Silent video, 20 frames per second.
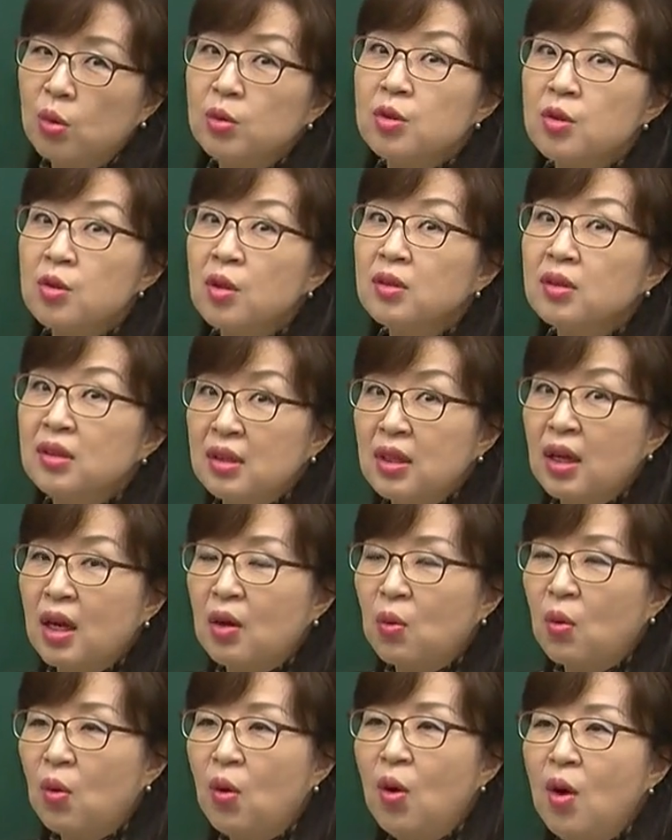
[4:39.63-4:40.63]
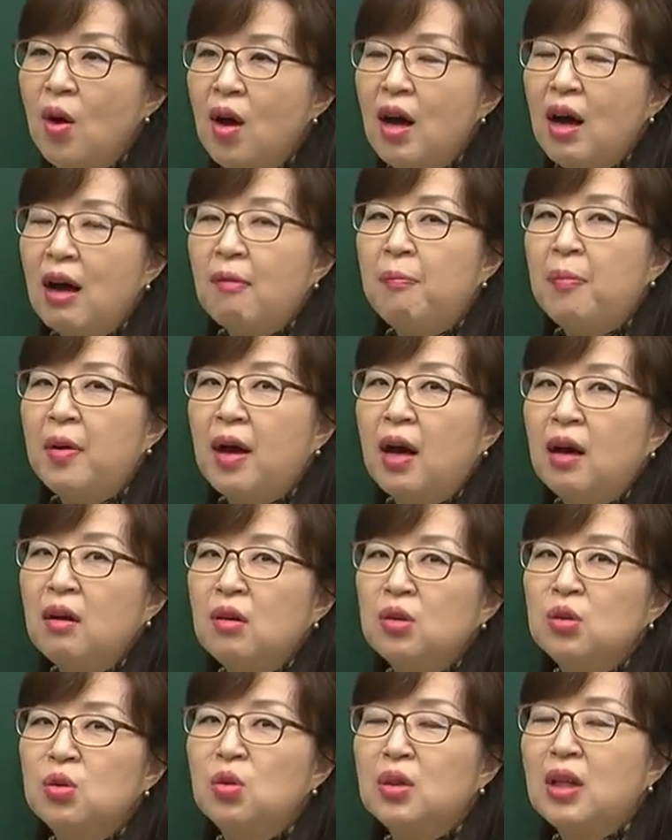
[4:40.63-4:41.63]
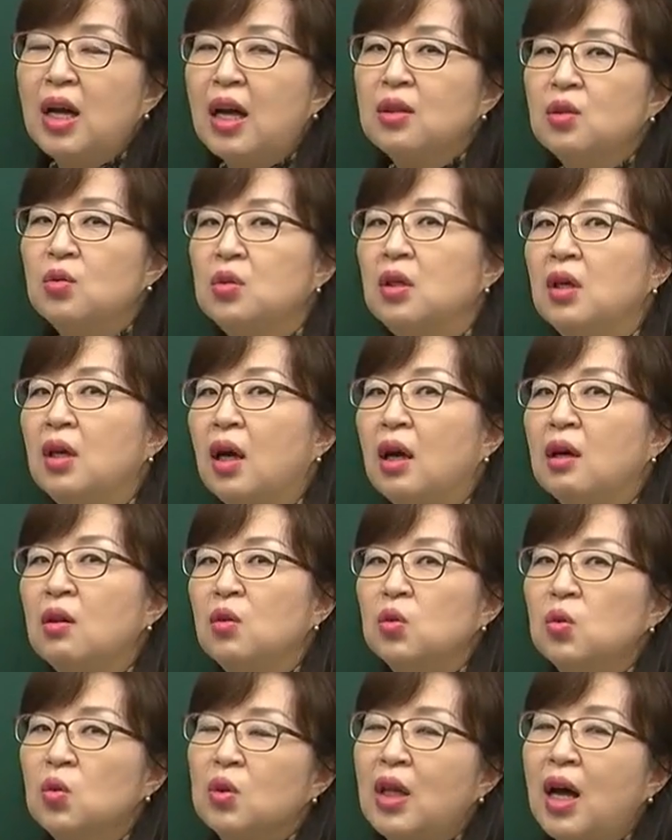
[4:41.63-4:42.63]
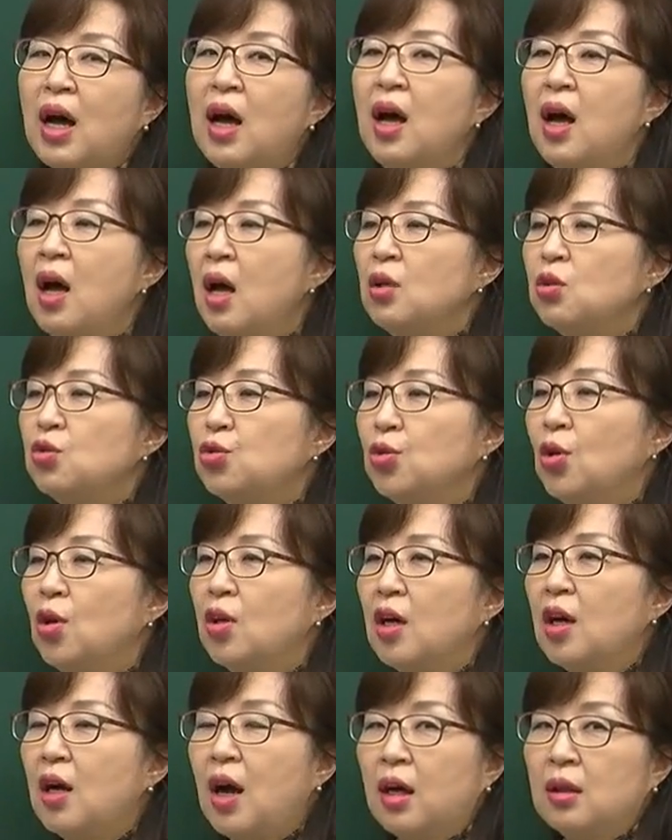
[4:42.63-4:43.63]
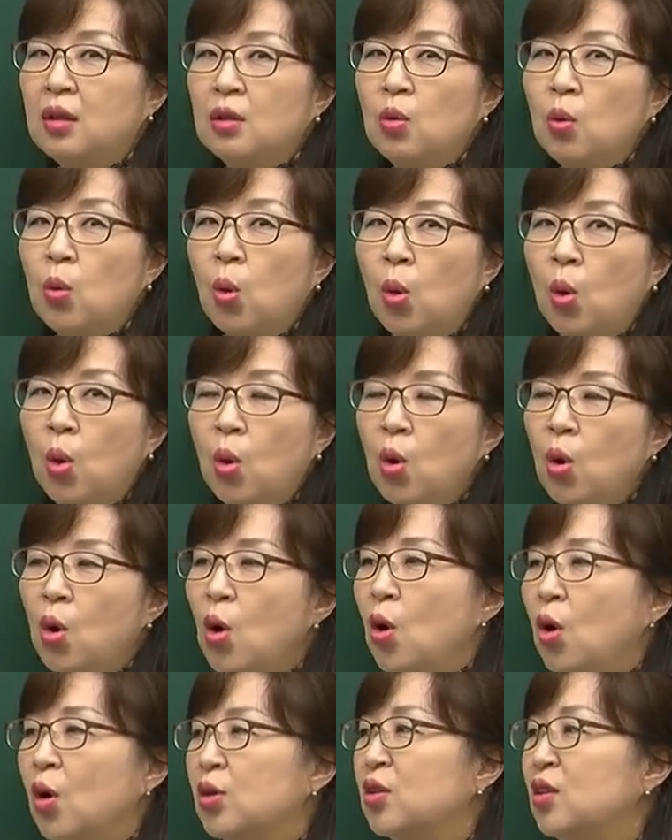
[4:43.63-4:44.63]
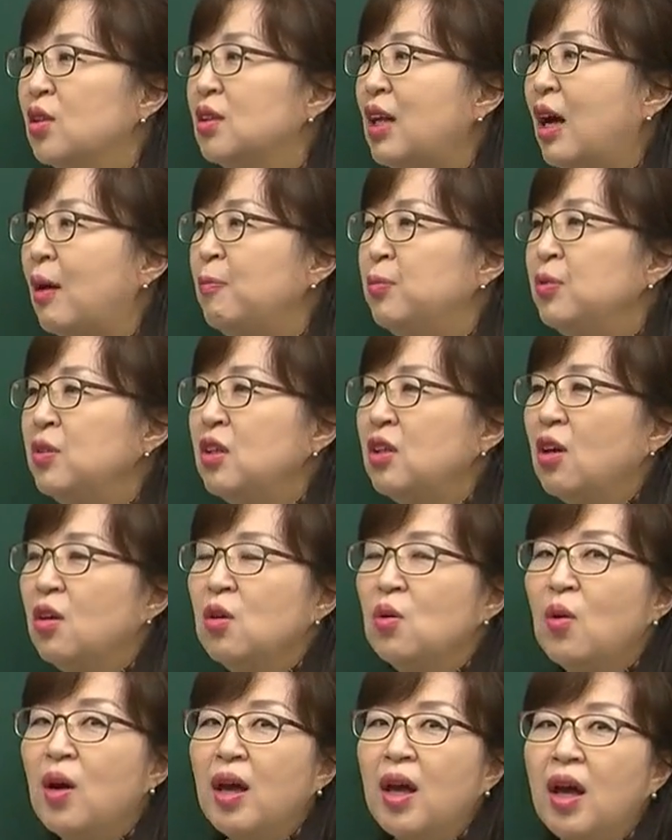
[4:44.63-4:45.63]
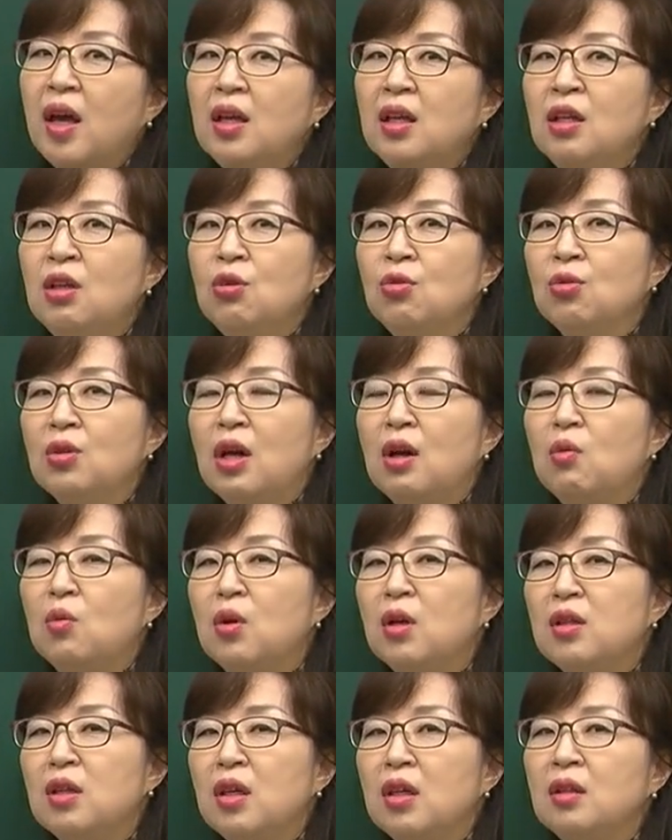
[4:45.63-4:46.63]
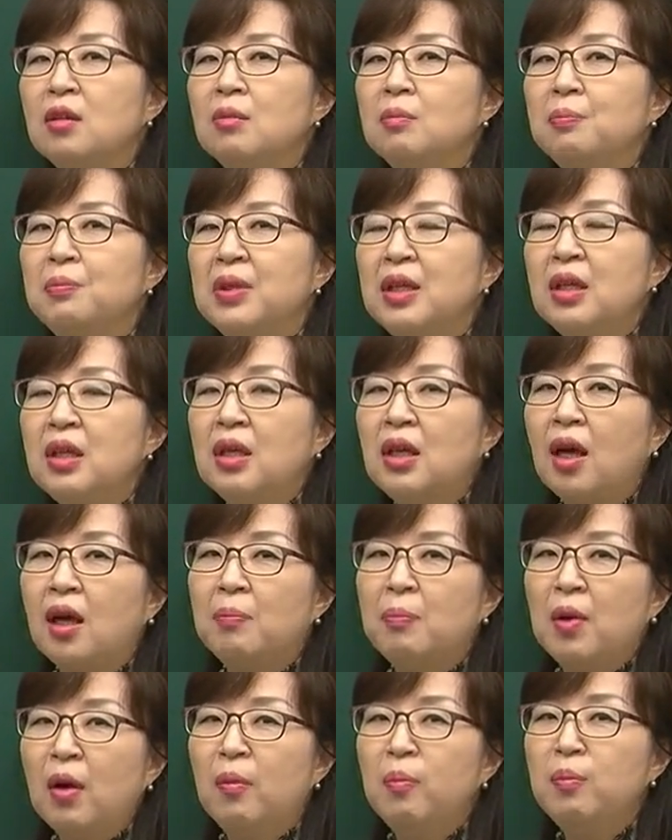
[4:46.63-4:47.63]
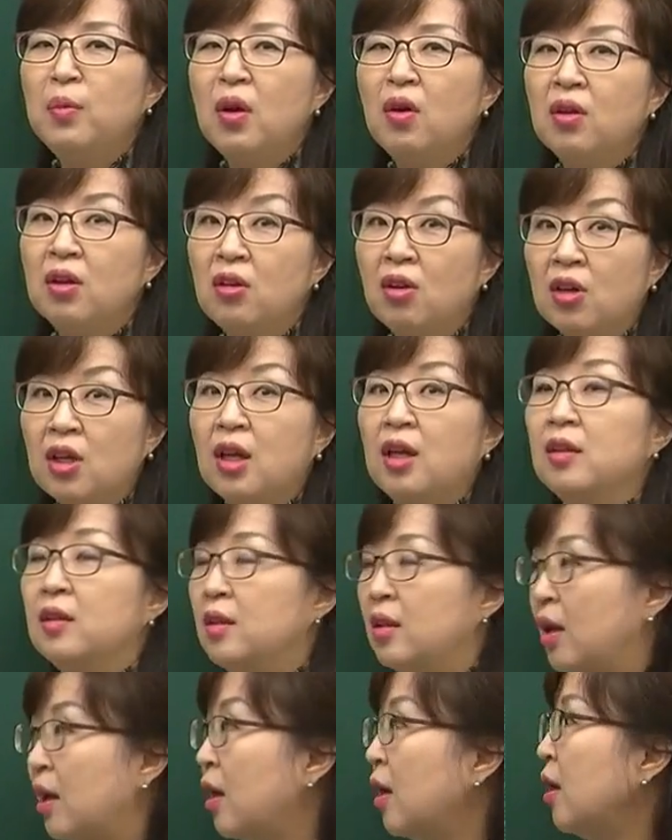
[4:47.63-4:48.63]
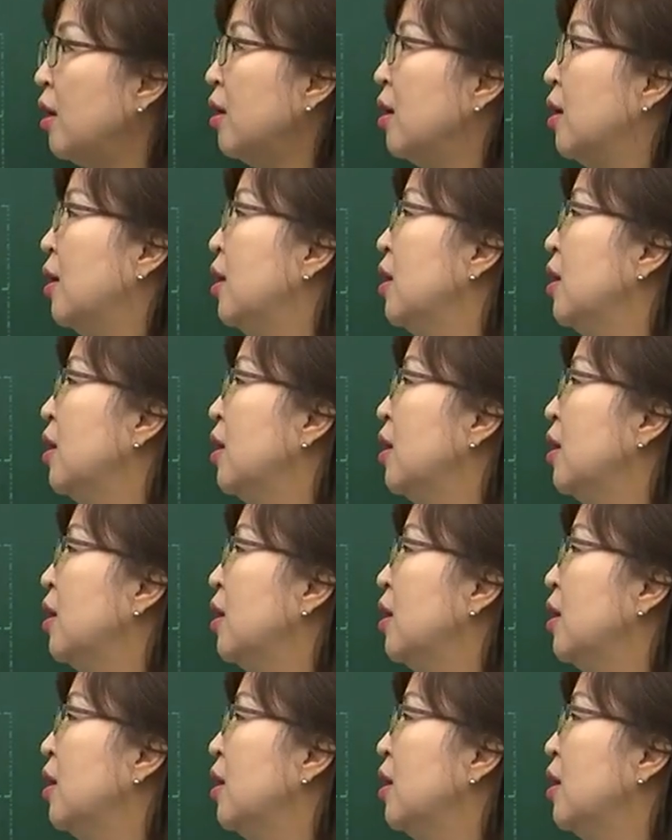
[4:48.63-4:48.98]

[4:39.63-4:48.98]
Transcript: 그렇죠? 느라고 앞에 한 것도 나, 뒤에 한 것도 나. 주어가 같고 어떤 나쁜 결과의 이유나 원인, 핑계, 변명 이렇게 할 때.